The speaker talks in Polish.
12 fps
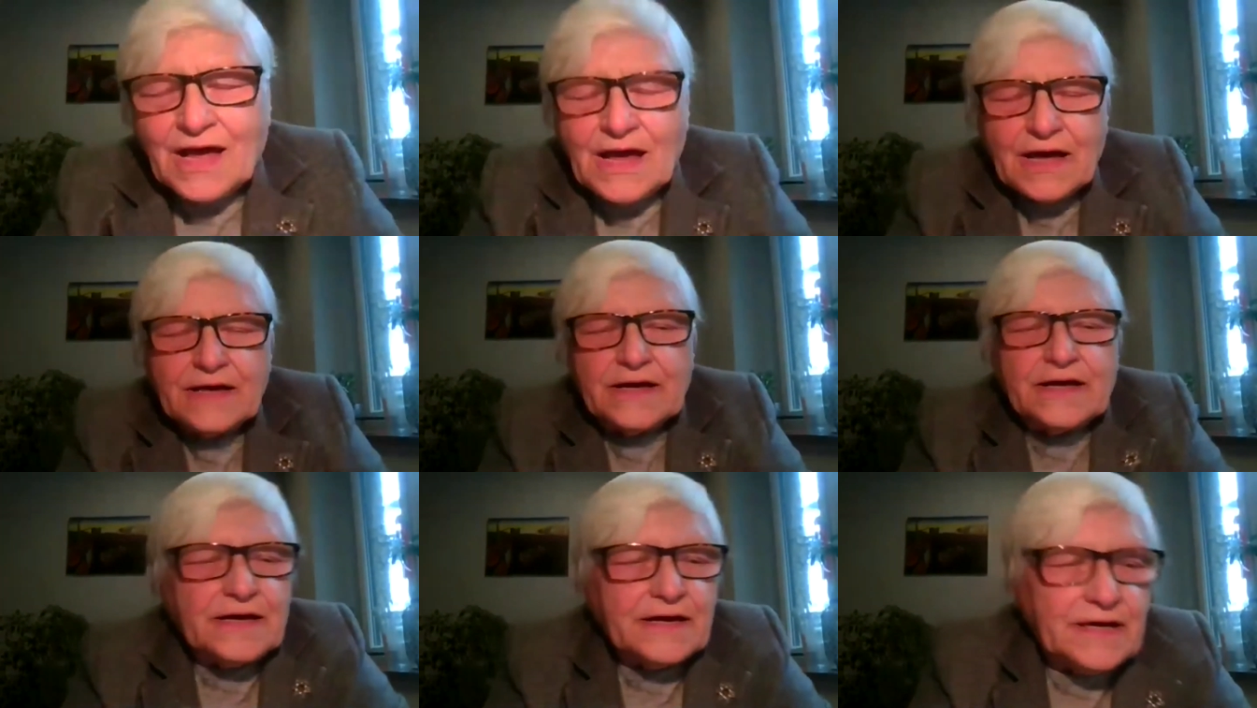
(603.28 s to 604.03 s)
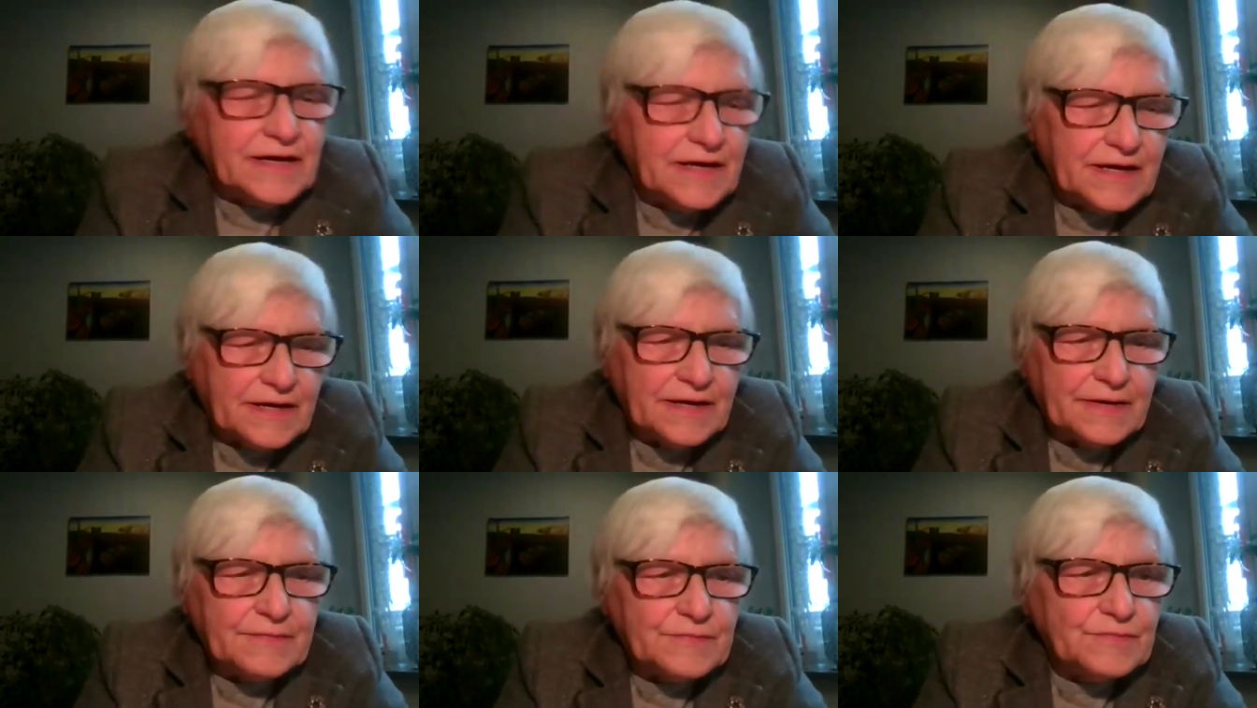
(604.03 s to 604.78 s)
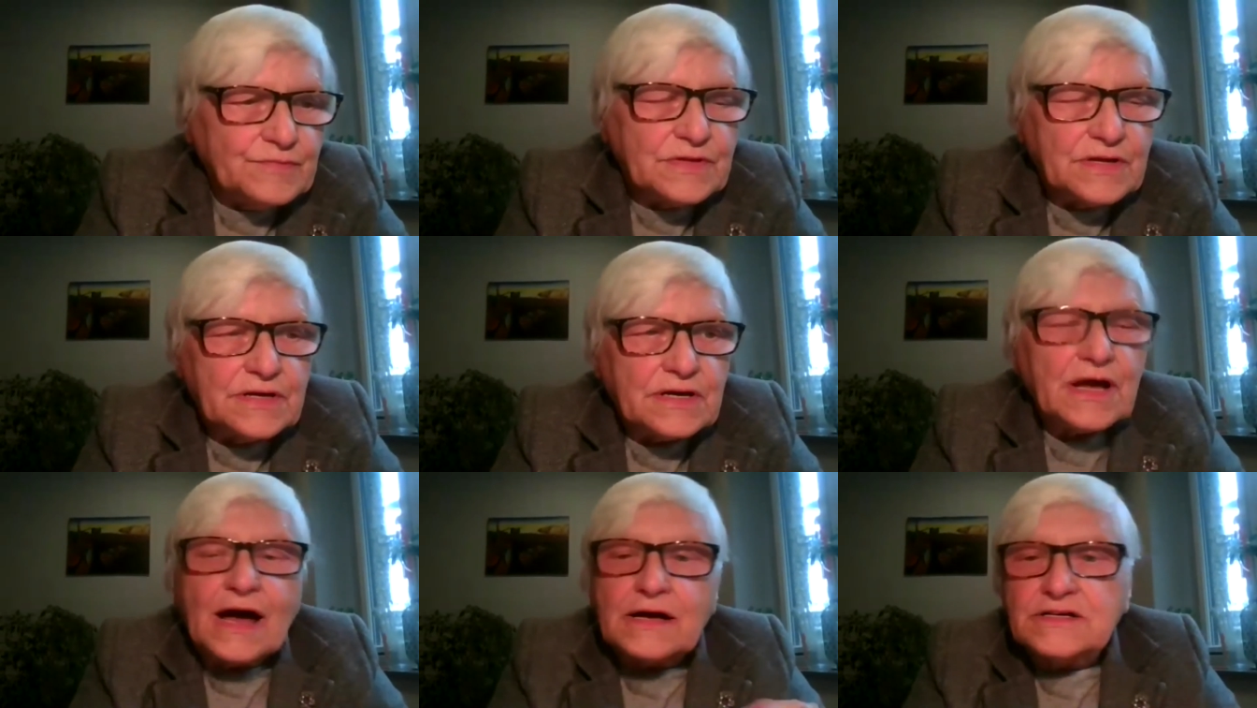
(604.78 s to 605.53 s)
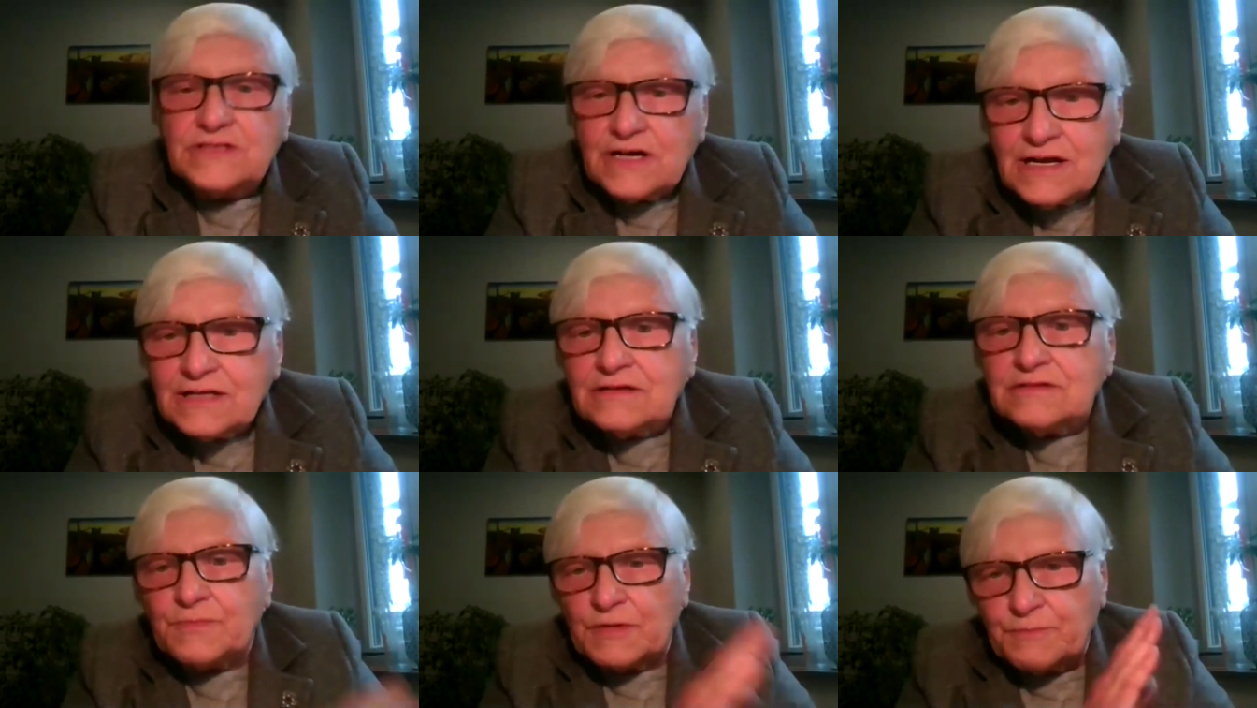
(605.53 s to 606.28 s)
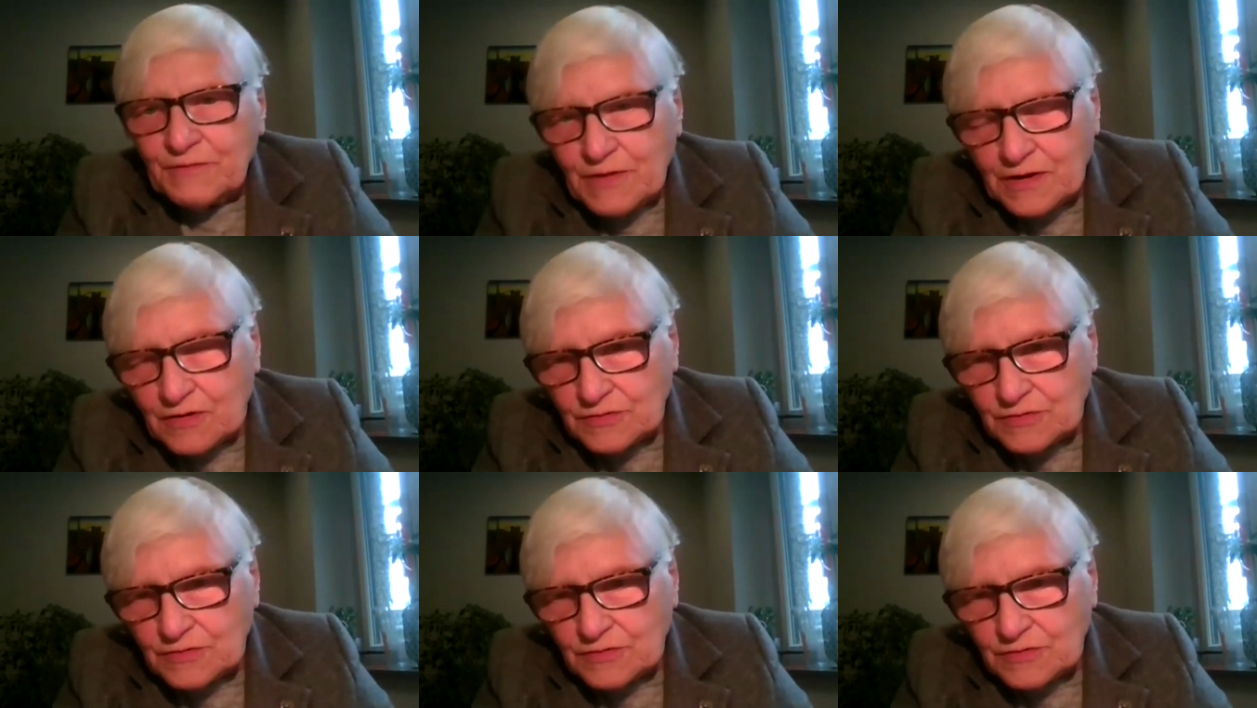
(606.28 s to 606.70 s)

Dosyć się już sobie nawzajem nadziękowaliśmy.